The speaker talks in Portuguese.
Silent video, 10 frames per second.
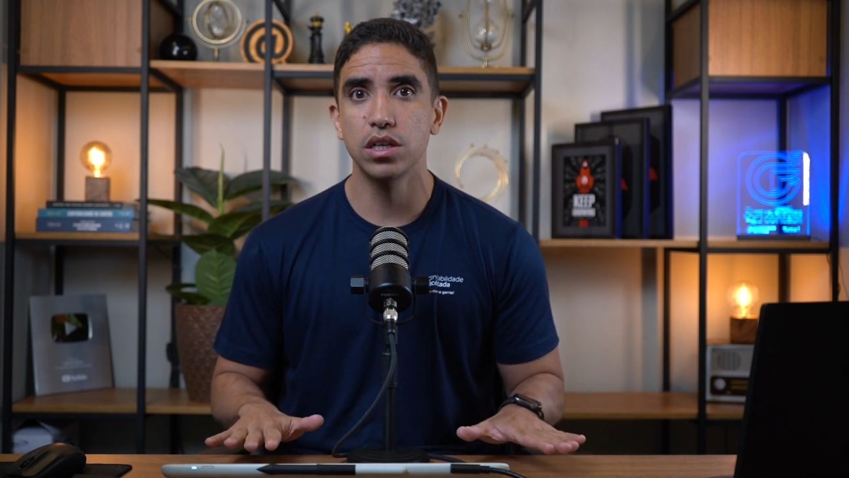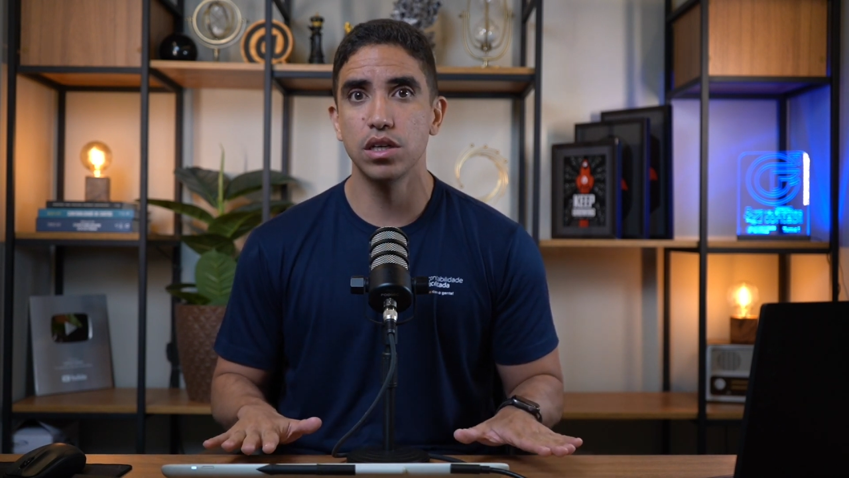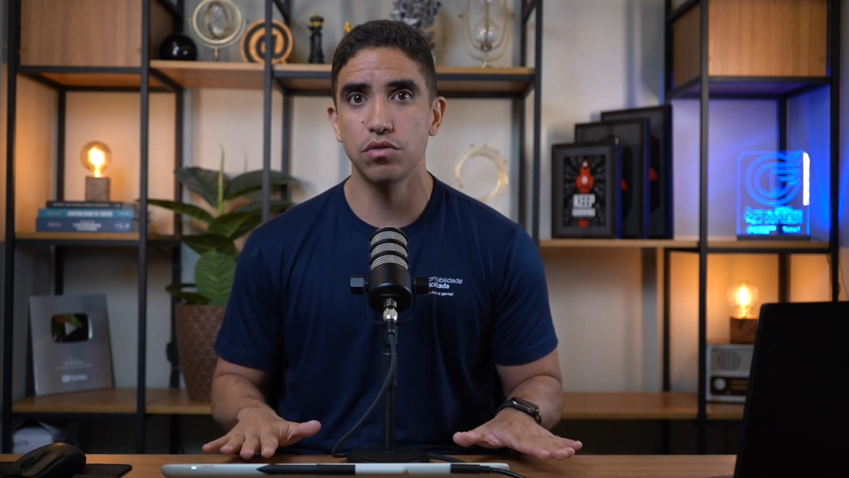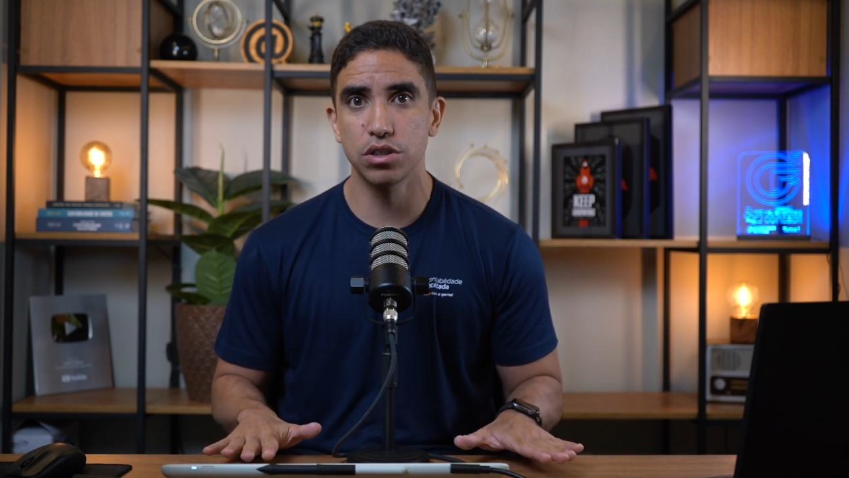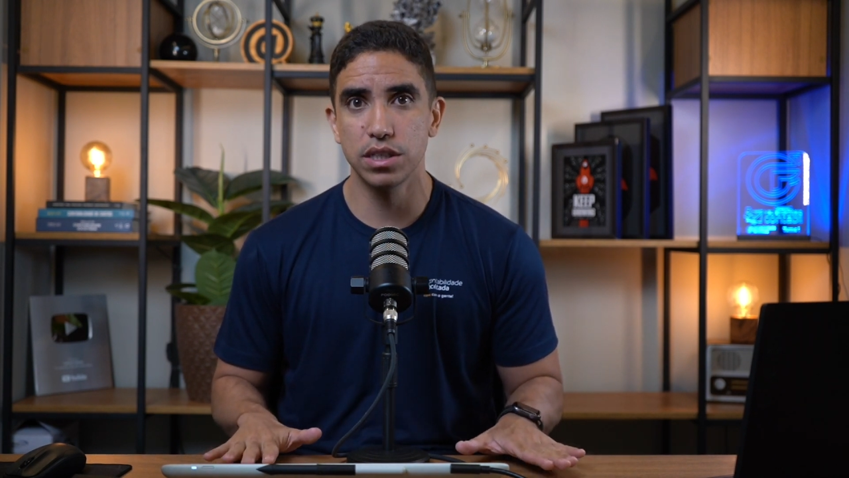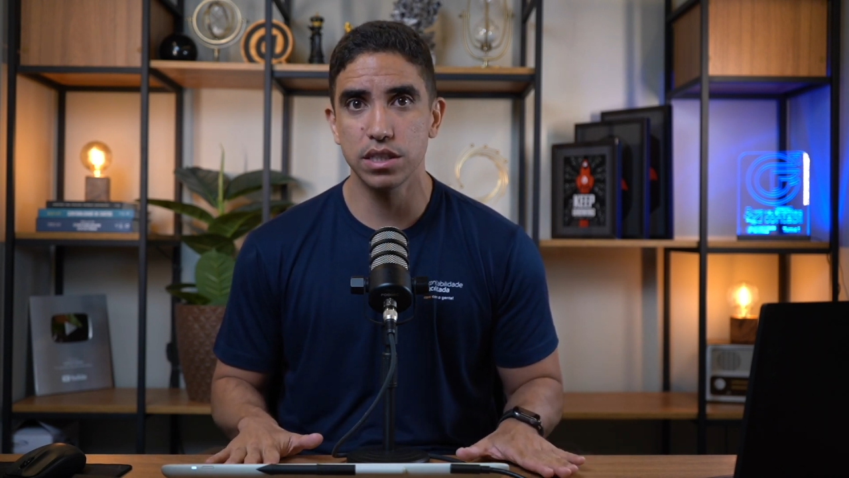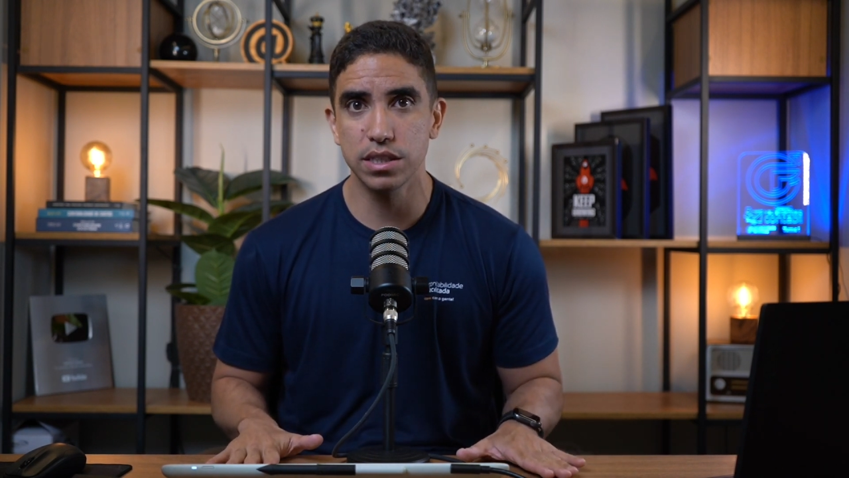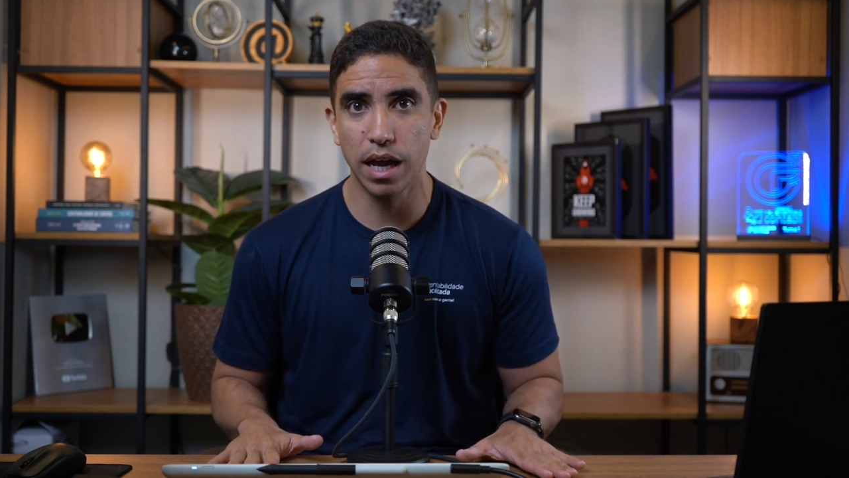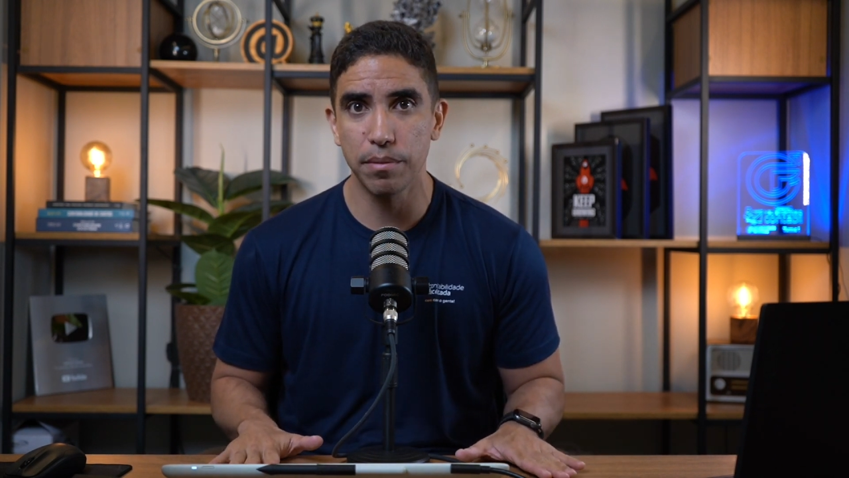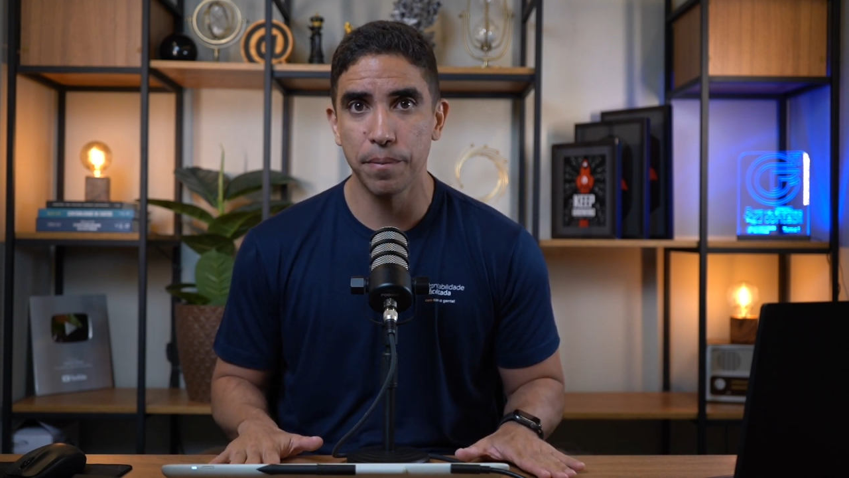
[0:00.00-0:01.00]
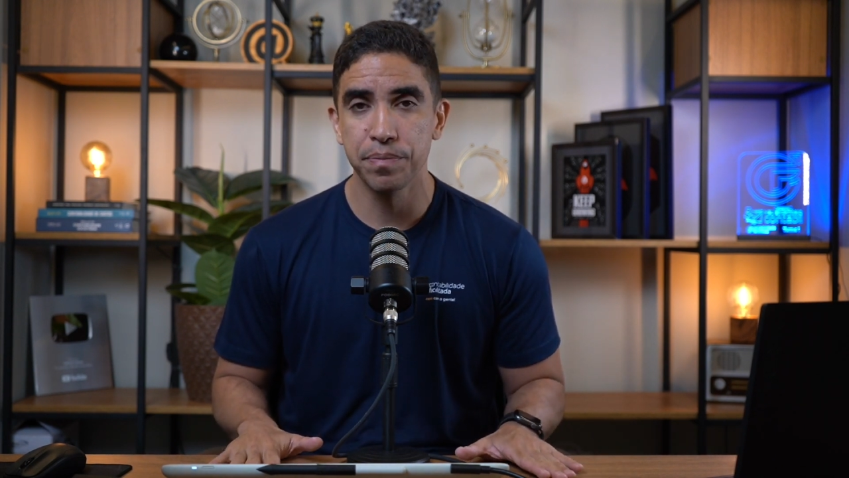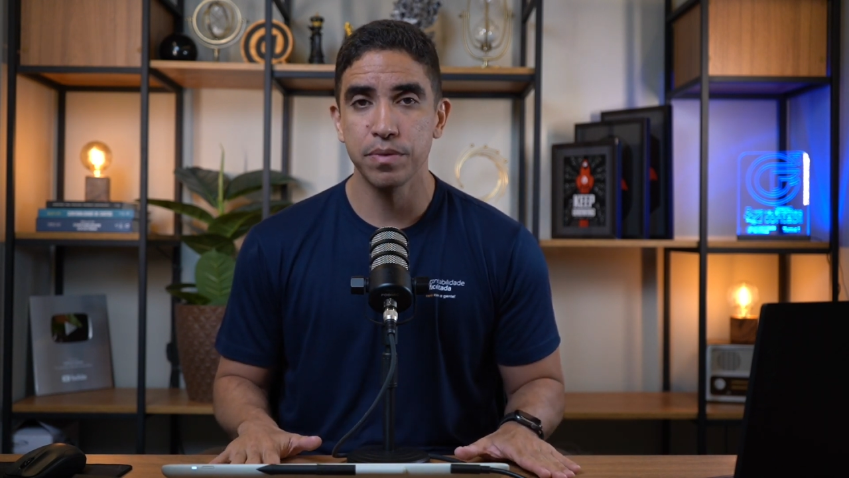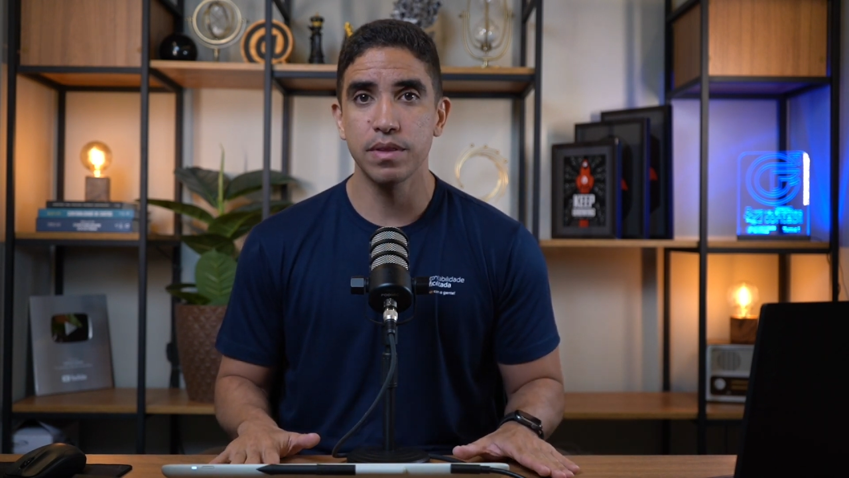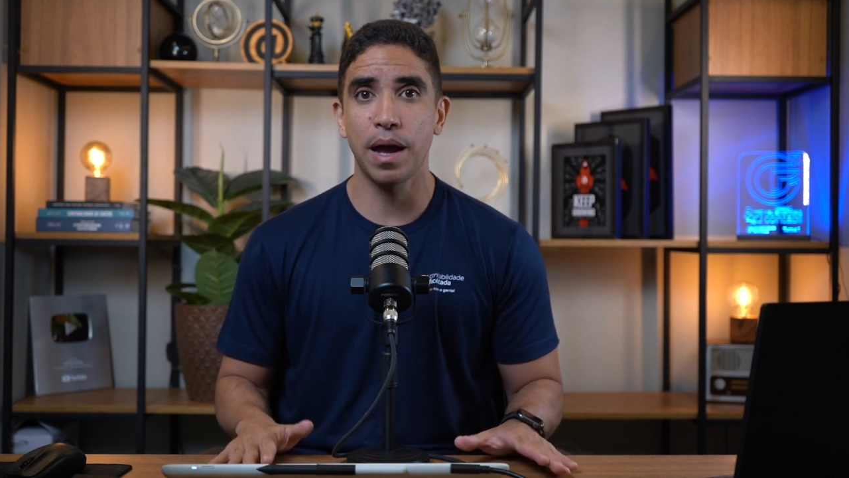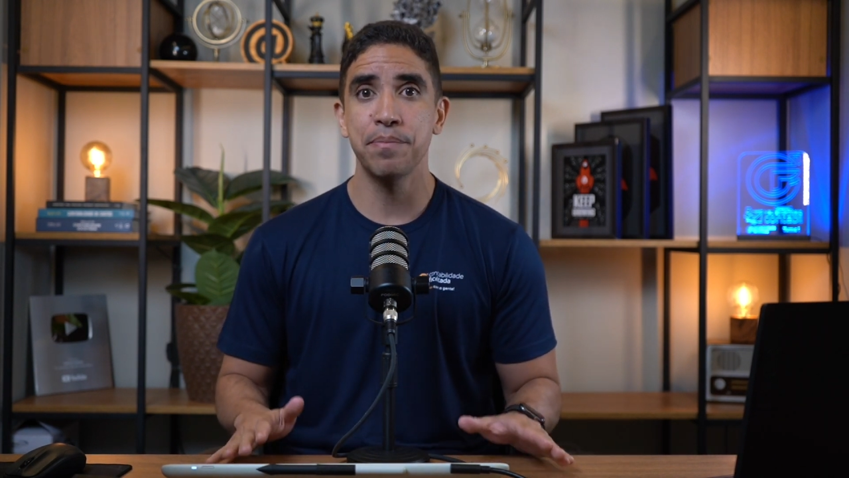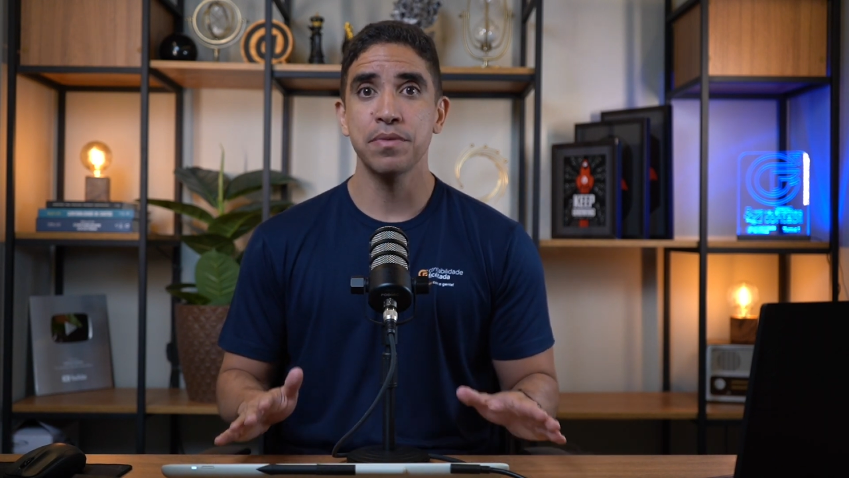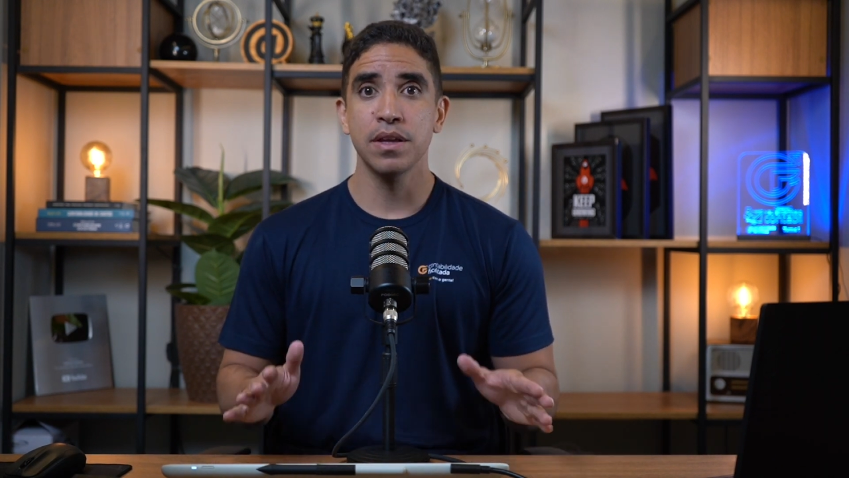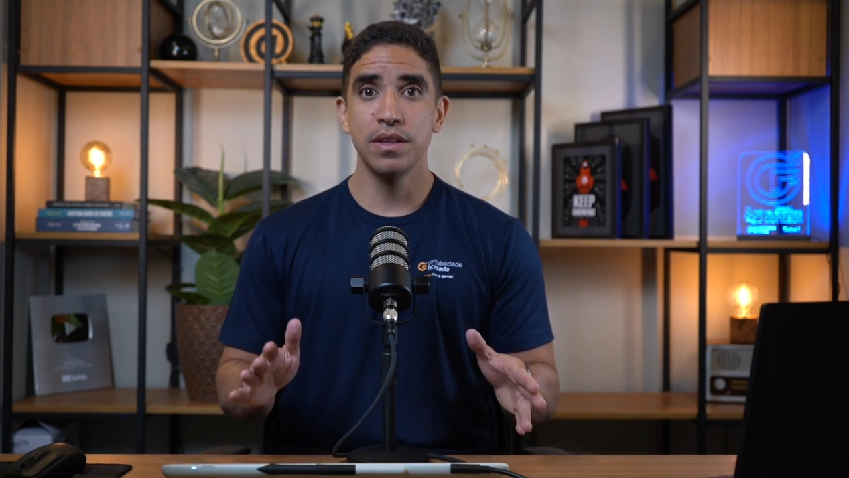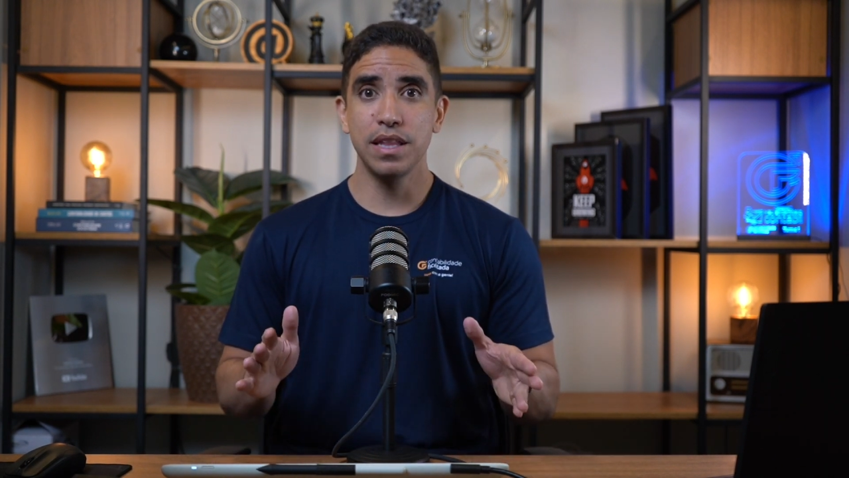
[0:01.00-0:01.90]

que você saiba, tá?